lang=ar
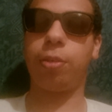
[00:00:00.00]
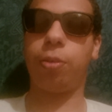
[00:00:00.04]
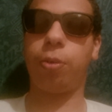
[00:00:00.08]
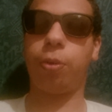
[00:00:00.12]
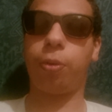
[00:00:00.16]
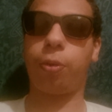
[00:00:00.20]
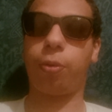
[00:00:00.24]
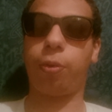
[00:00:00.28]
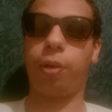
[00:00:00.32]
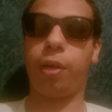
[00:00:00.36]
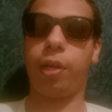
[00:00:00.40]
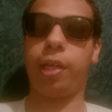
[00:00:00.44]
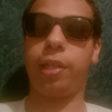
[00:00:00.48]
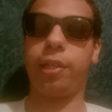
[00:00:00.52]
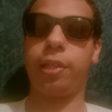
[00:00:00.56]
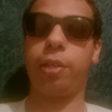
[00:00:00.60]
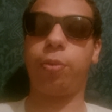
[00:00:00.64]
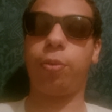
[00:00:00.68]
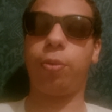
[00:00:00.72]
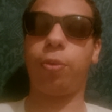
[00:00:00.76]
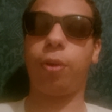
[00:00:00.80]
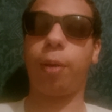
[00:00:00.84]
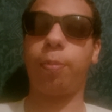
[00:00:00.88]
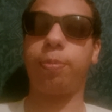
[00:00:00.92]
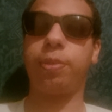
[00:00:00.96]
اورو حنا
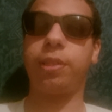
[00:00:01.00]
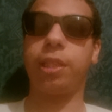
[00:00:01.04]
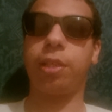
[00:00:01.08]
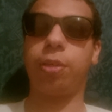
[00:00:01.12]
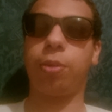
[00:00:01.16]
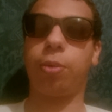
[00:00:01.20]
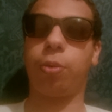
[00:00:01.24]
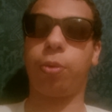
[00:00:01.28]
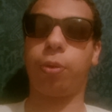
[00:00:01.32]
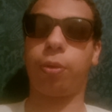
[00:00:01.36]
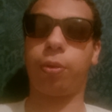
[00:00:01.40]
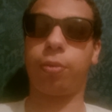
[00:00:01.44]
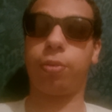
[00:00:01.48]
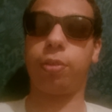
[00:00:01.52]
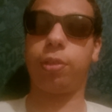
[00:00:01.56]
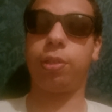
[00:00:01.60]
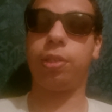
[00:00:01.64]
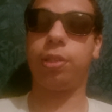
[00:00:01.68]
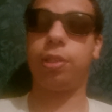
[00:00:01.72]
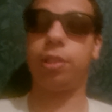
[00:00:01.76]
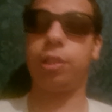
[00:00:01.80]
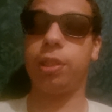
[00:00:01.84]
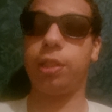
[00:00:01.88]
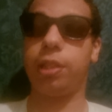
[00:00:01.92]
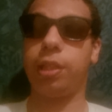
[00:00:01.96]
نديرو له 50 اورو
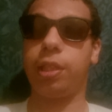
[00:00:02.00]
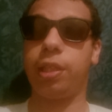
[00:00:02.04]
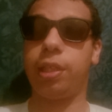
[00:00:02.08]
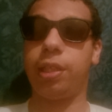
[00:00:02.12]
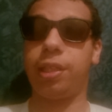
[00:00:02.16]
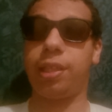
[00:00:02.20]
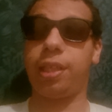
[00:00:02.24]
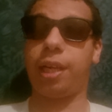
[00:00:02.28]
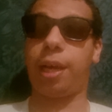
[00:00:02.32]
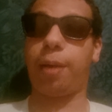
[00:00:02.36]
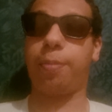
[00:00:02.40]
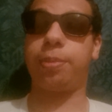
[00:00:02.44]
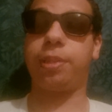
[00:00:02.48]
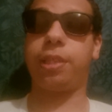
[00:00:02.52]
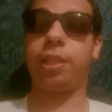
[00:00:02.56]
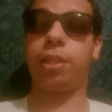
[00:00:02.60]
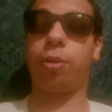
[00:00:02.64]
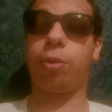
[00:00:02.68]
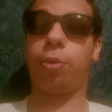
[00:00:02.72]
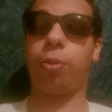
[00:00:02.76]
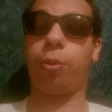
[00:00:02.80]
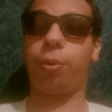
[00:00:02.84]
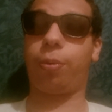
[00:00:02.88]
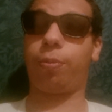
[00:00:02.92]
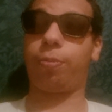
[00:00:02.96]
50
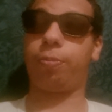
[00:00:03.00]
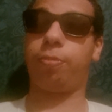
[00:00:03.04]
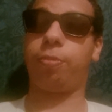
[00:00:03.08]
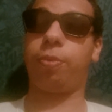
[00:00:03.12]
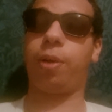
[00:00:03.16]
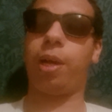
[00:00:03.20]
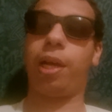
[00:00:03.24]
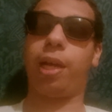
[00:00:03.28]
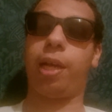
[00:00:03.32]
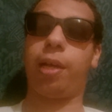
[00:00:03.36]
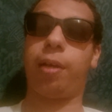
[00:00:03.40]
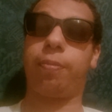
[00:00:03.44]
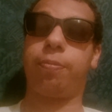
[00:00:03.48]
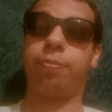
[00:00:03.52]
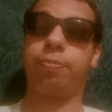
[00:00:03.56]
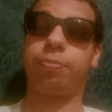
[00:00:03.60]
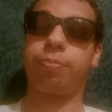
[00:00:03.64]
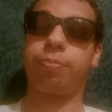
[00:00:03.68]
اورو واخا